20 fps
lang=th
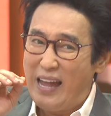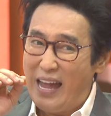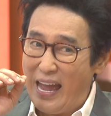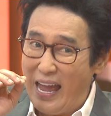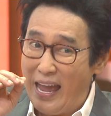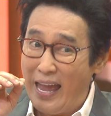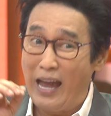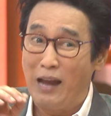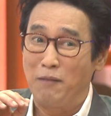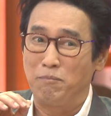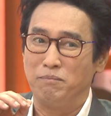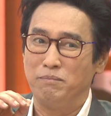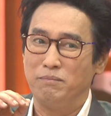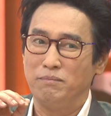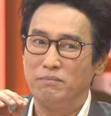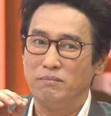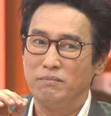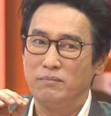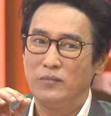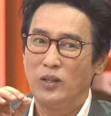แอบ
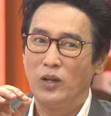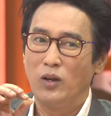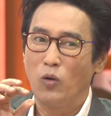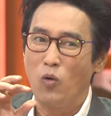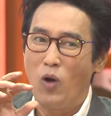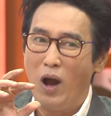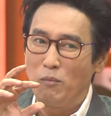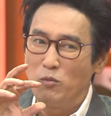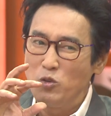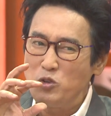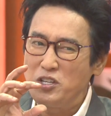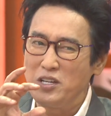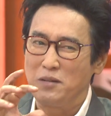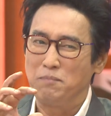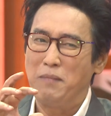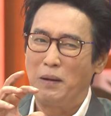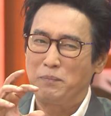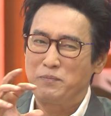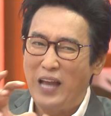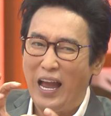ความรู้สึก
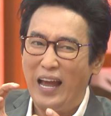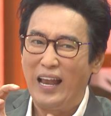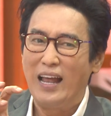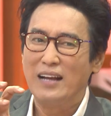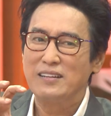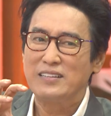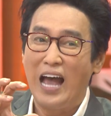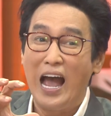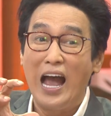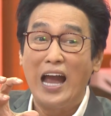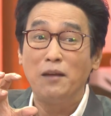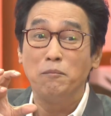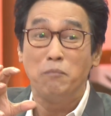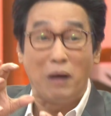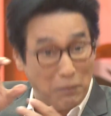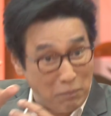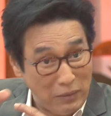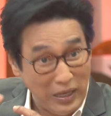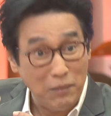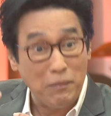แบบชายรักชายมั
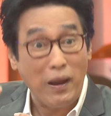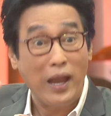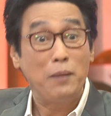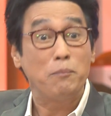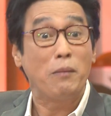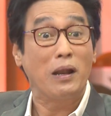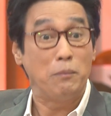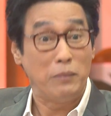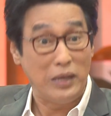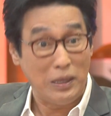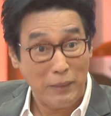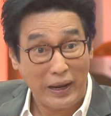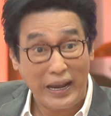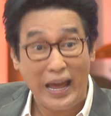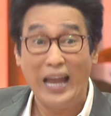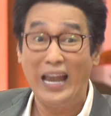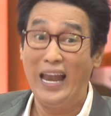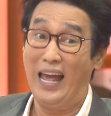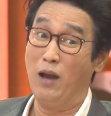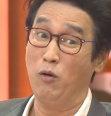นมีไหมมันมีมานา
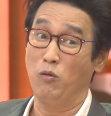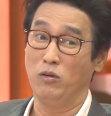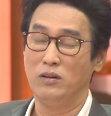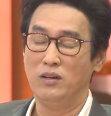นแล้ว